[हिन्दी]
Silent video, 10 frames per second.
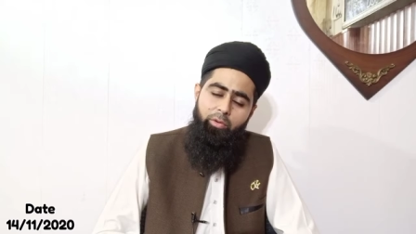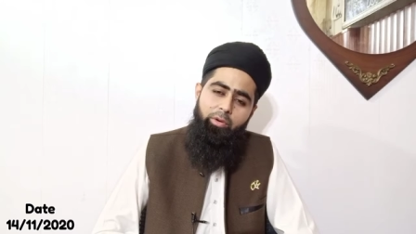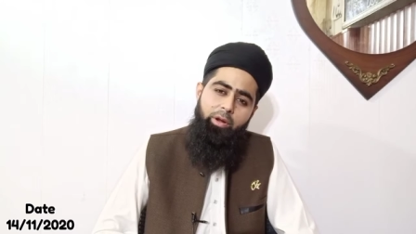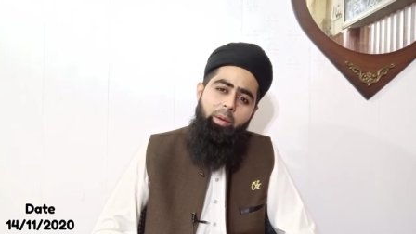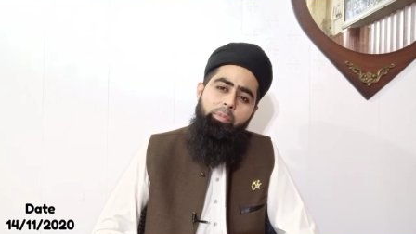
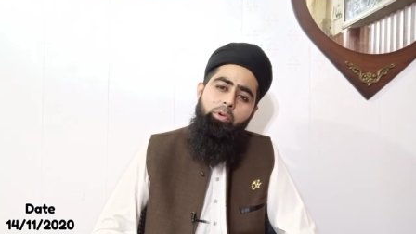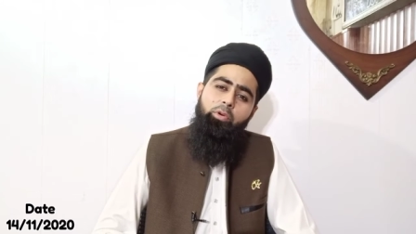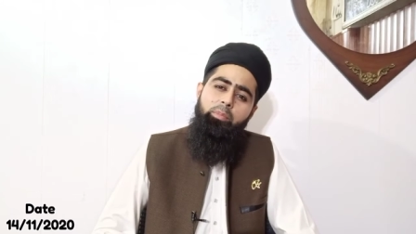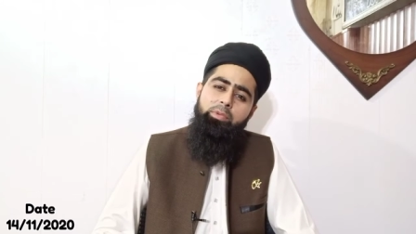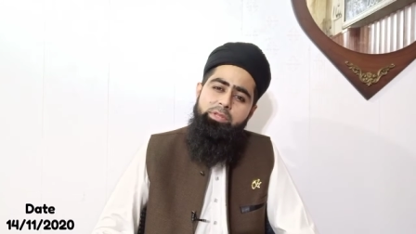और आप
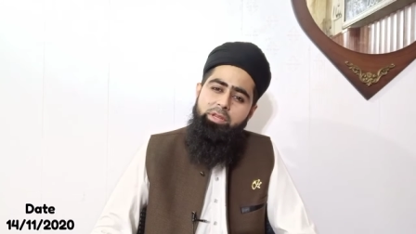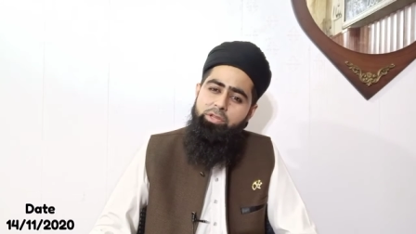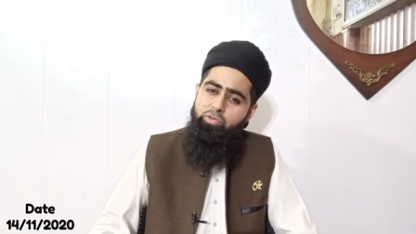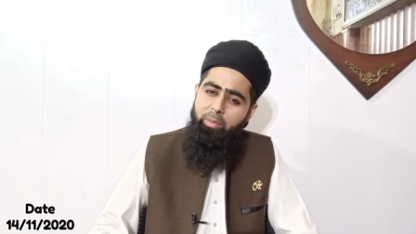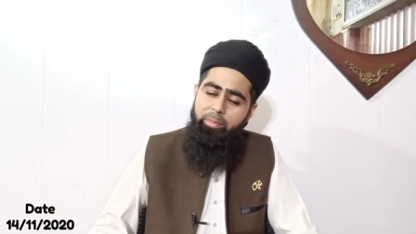लोग
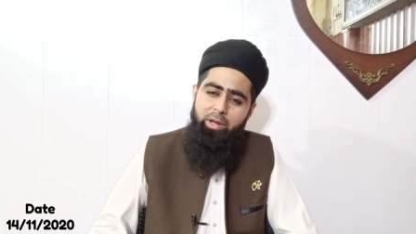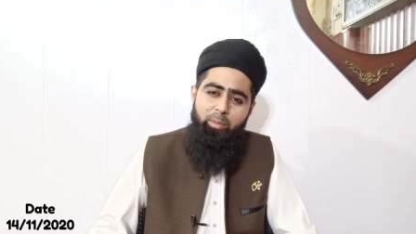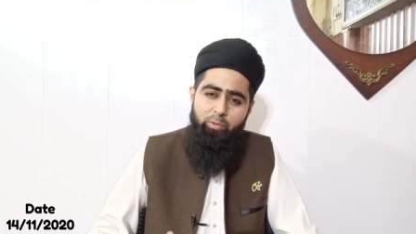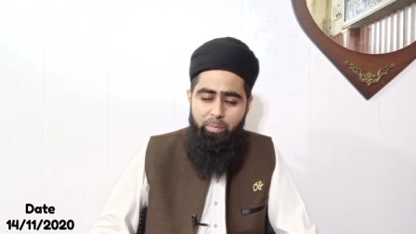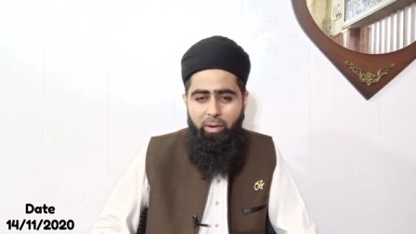मज़ीद जो अपने
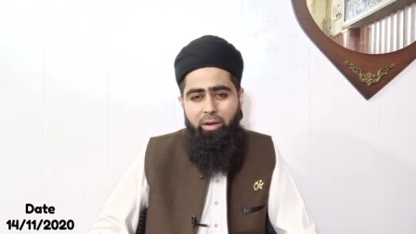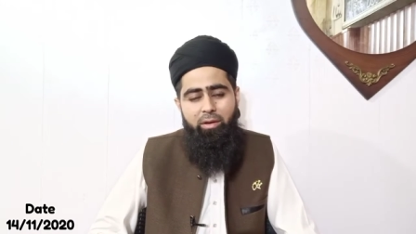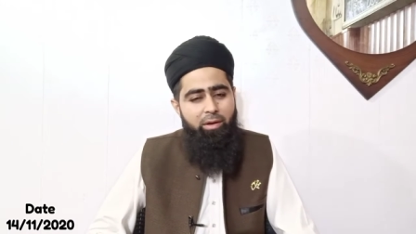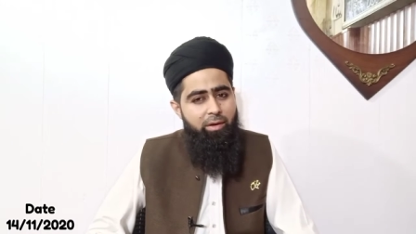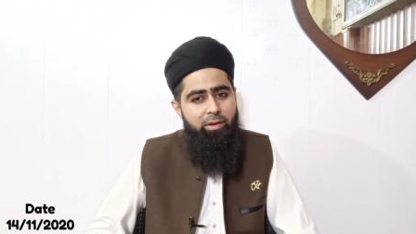आप को
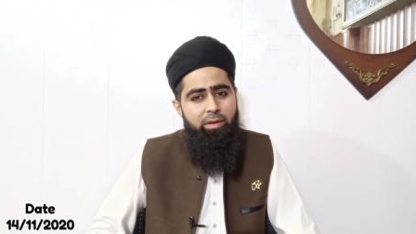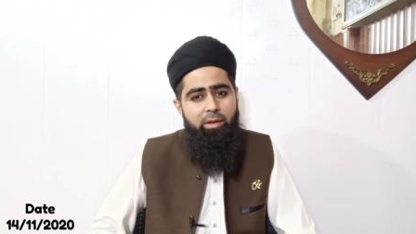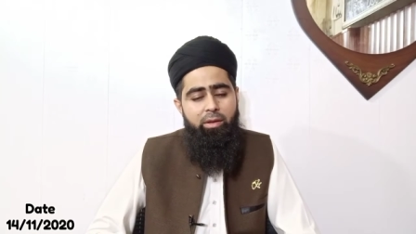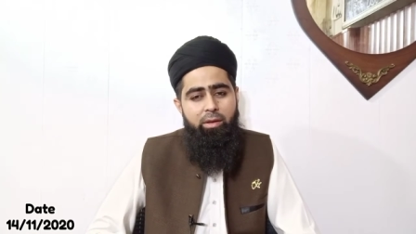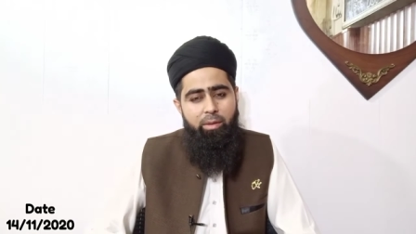पाक कर लें
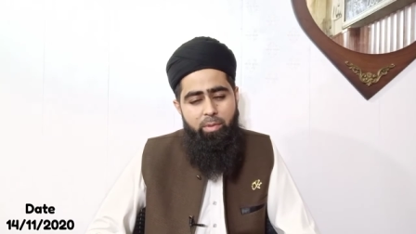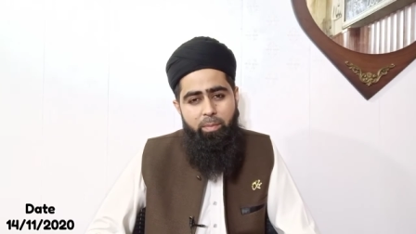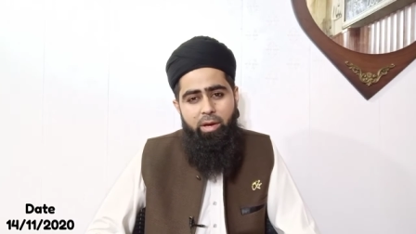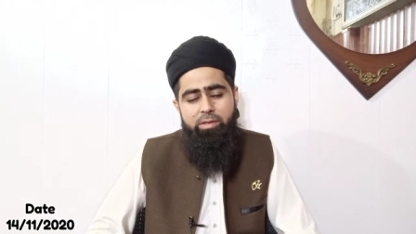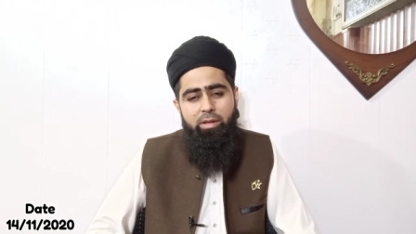
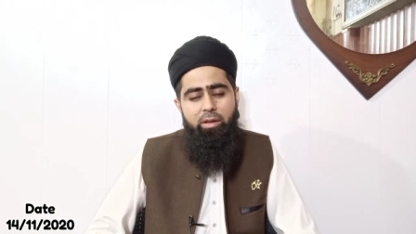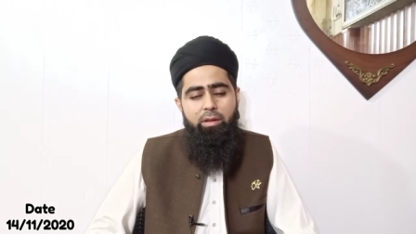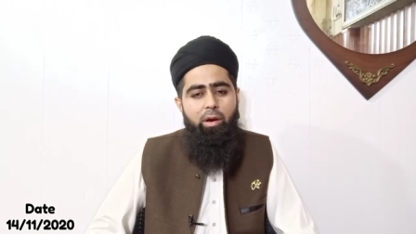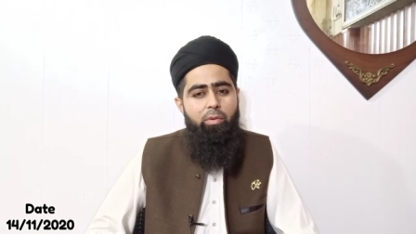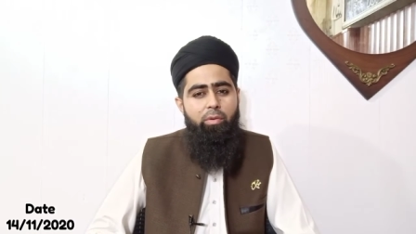नबी पाक
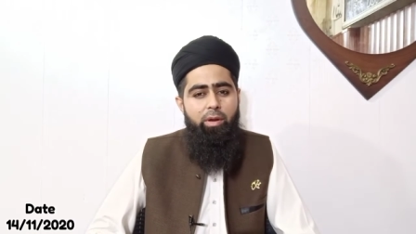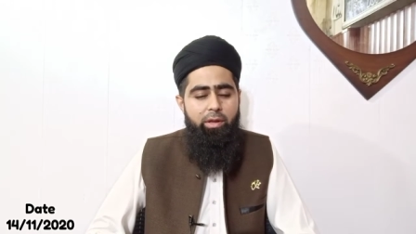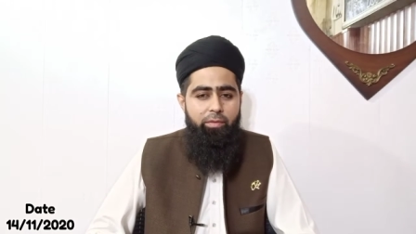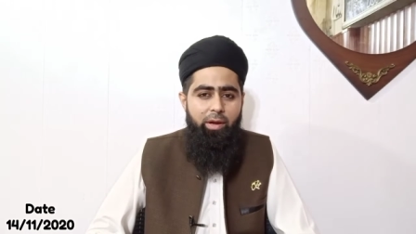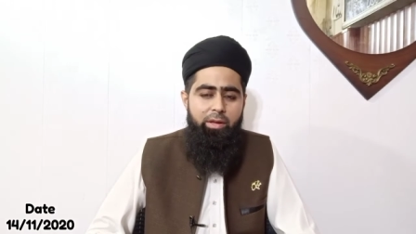सल्लल्लाहु
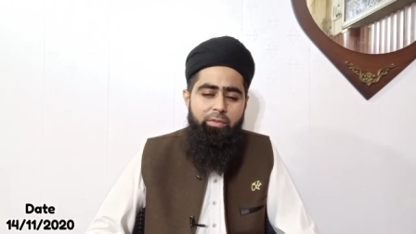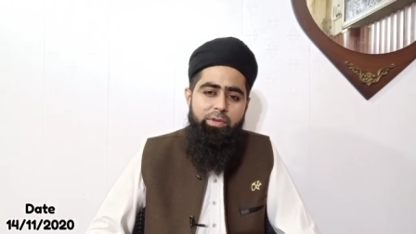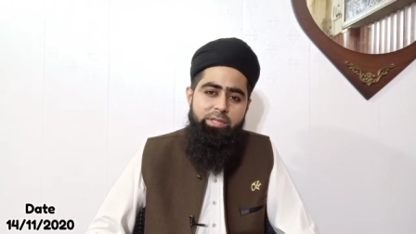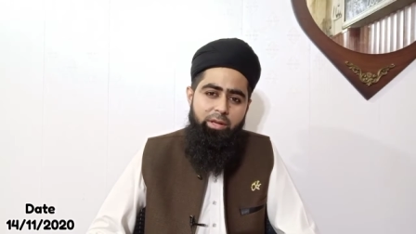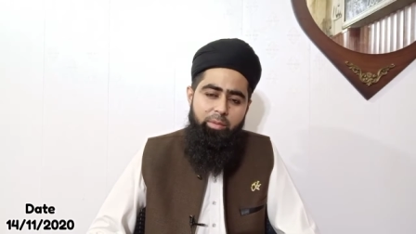अलैहि
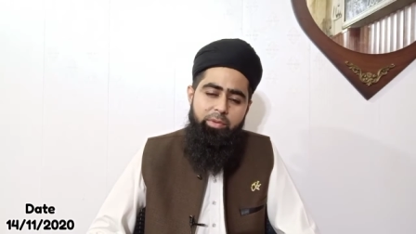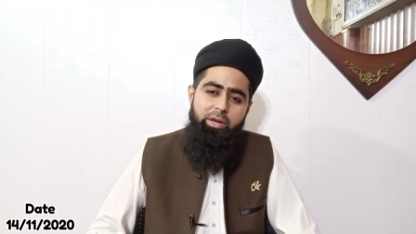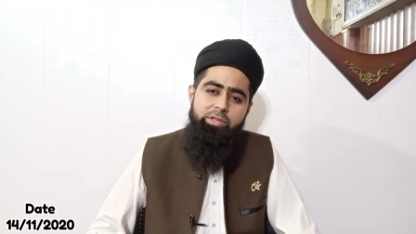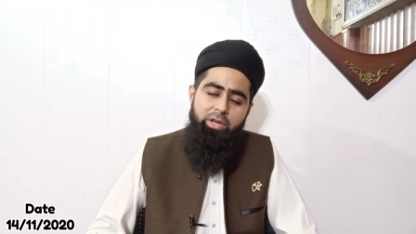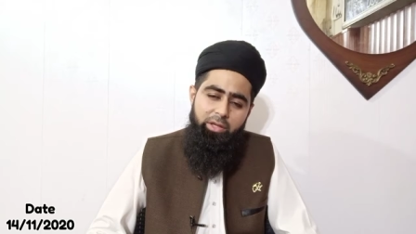वसल्लम
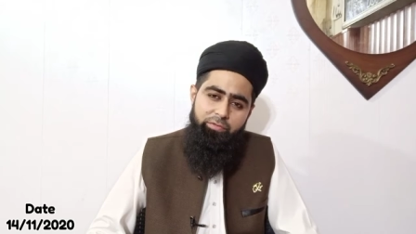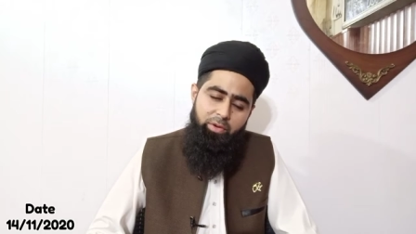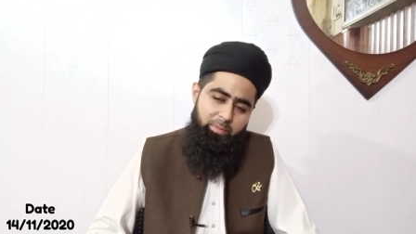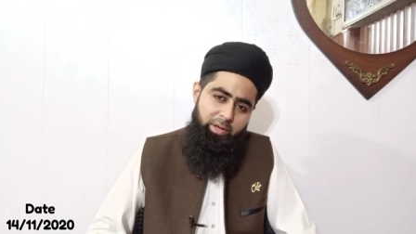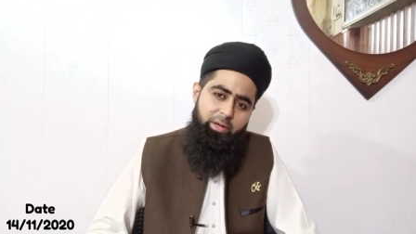ने इरशाद
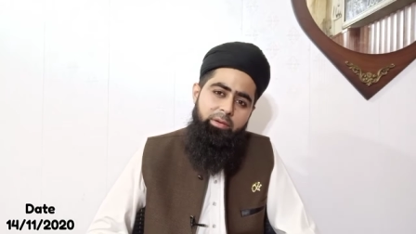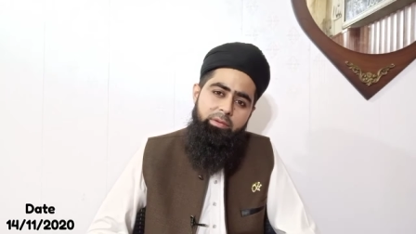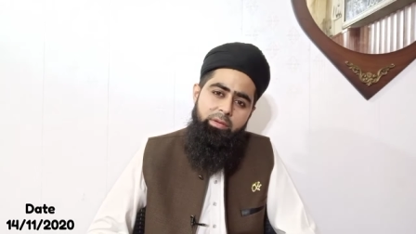फरमाया